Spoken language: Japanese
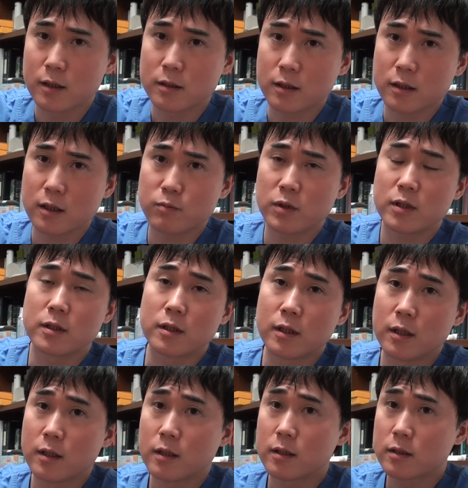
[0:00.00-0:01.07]
だからやっぱり
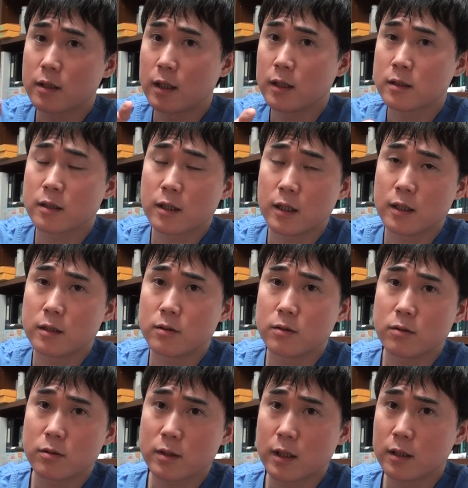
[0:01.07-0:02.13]
眼科医
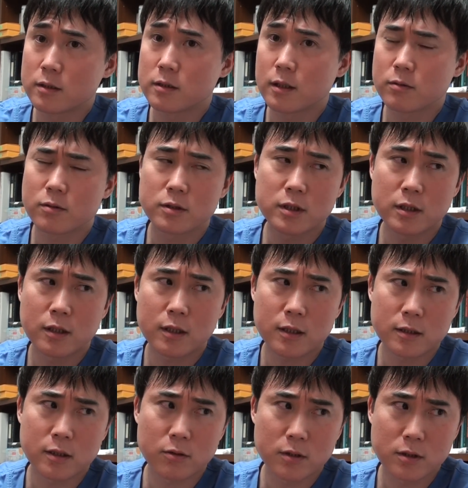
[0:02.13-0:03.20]
と患者の信頼
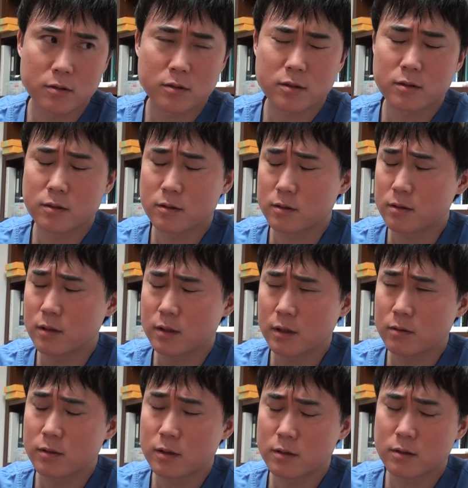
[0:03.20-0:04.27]
関係を傷つくあ
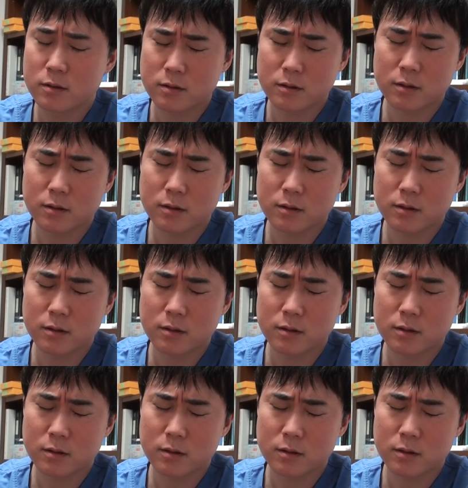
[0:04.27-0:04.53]
の傷